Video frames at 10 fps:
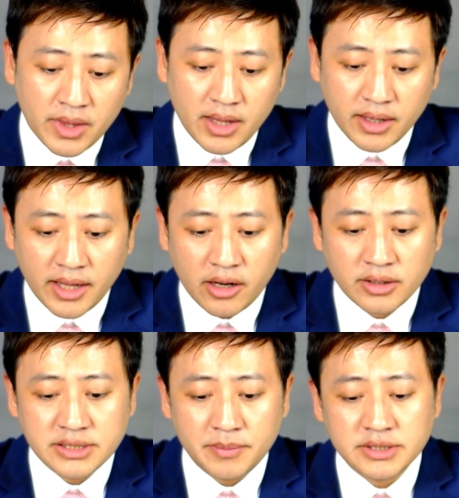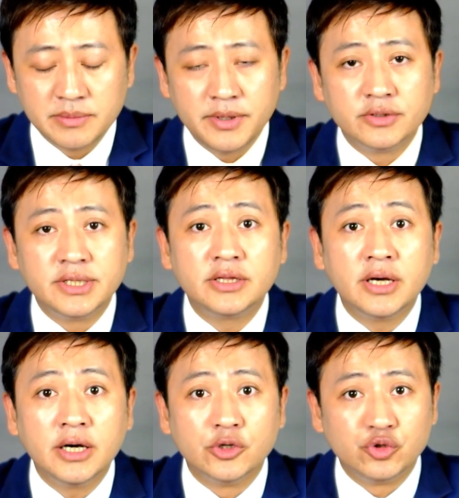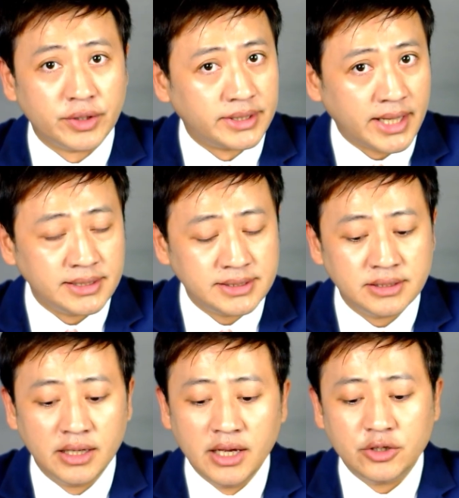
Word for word: 那你看到下面这边有一些特选单字，